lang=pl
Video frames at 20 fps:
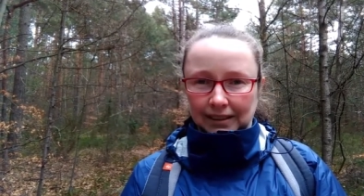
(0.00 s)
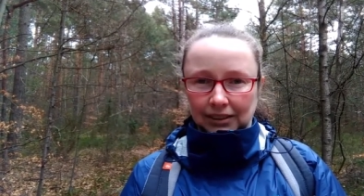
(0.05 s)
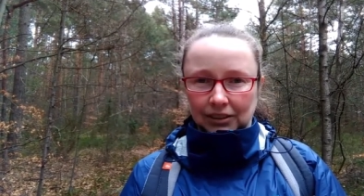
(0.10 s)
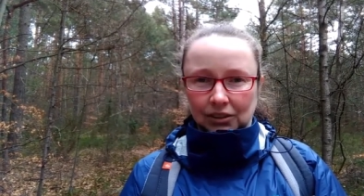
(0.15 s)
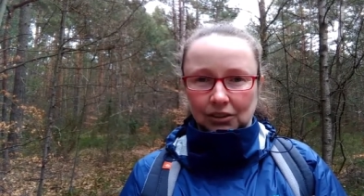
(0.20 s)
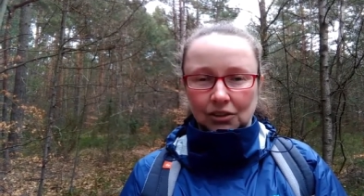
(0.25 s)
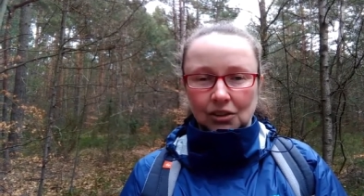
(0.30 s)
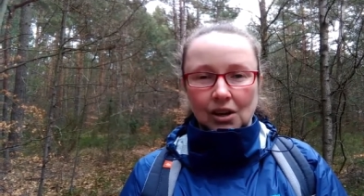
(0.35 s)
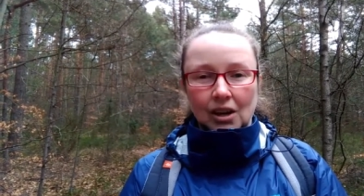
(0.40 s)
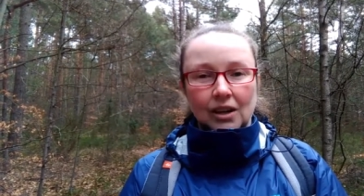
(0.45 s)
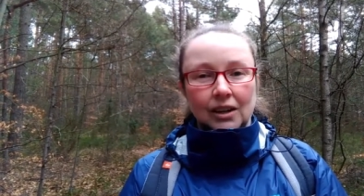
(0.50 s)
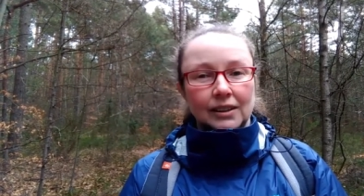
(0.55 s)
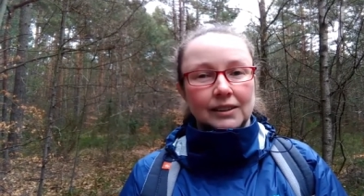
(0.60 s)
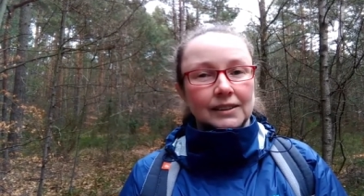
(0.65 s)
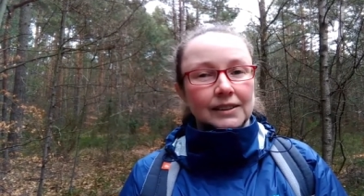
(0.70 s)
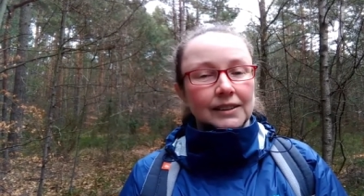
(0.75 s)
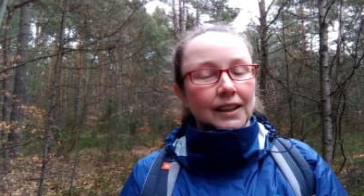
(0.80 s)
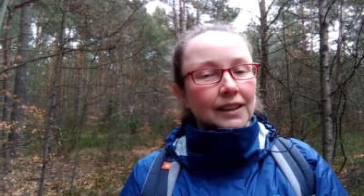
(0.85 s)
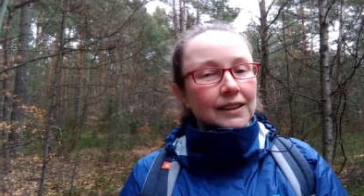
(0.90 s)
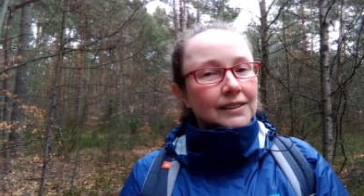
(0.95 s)
to,
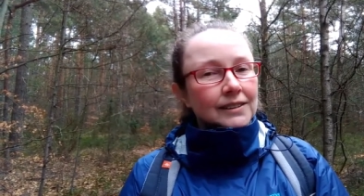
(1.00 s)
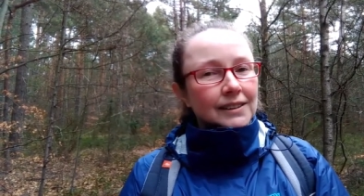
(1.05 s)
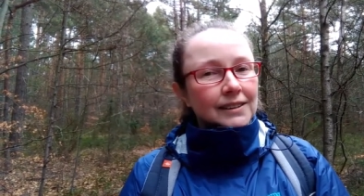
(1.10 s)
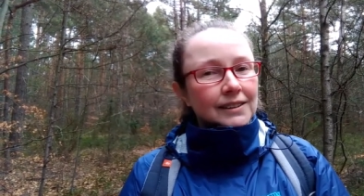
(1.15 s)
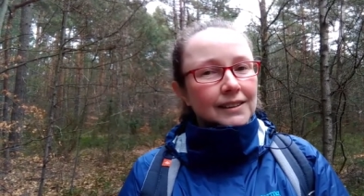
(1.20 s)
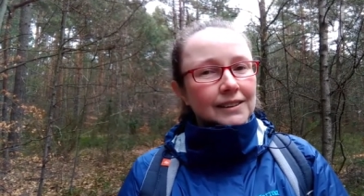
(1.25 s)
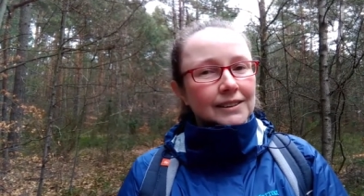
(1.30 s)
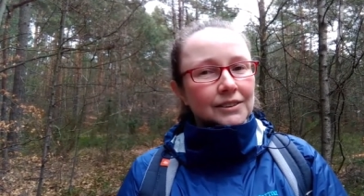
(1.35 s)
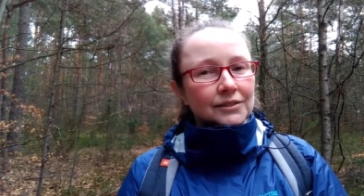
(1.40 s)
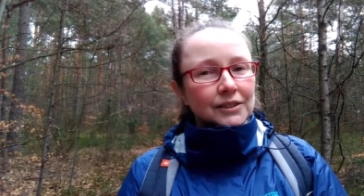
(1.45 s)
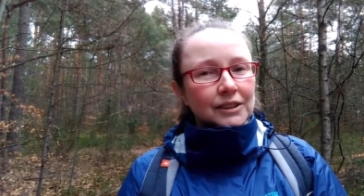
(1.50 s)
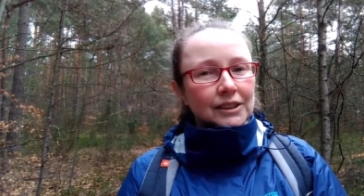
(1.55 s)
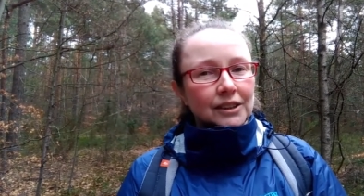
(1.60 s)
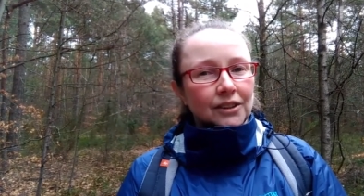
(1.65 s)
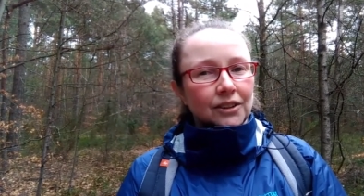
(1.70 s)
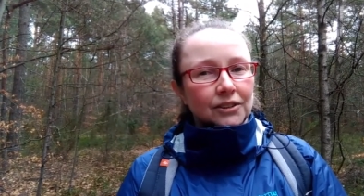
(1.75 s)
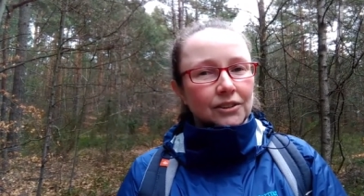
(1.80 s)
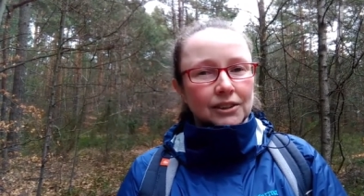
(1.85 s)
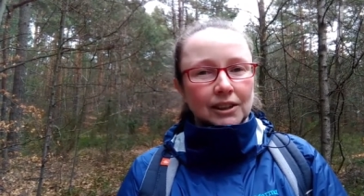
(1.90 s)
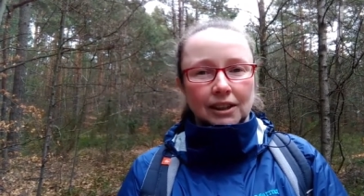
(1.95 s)
jak ten las
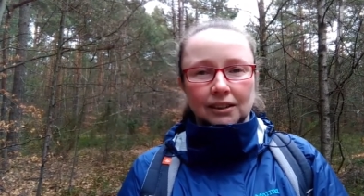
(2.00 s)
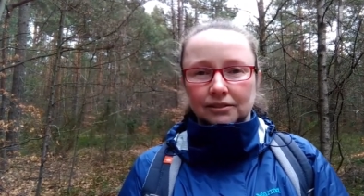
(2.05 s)
wygląda,